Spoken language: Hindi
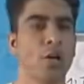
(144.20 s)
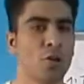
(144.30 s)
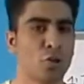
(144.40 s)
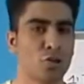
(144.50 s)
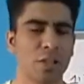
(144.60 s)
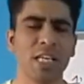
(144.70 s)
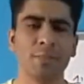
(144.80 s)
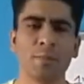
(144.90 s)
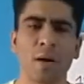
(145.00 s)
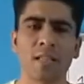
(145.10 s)
तो चलिए
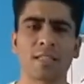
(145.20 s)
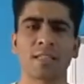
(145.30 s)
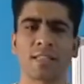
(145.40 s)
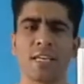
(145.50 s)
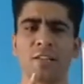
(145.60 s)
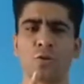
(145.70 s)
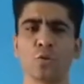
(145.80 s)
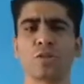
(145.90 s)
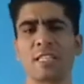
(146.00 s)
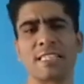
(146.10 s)
अभी बात करते हैं
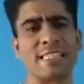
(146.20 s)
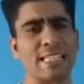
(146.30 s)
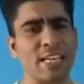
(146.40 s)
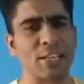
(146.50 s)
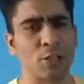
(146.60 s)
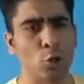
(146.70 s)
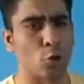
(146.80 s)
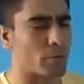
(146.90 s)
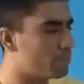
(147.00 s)
दूसरे सीक्रेट की ओर